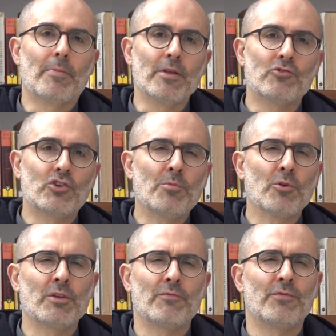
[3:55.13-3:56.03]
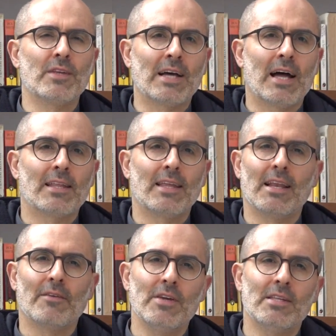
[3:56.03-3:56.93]
principio vitale
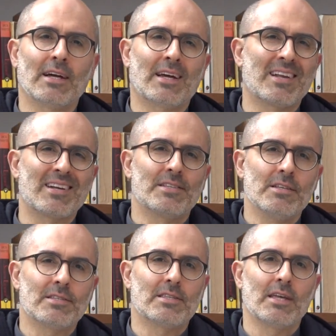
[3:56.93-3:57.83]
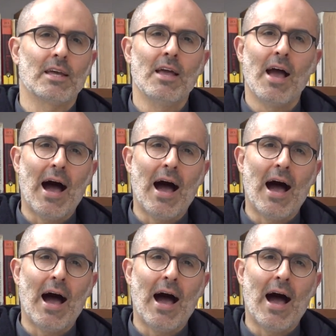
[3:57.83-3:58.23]
della vita che resiste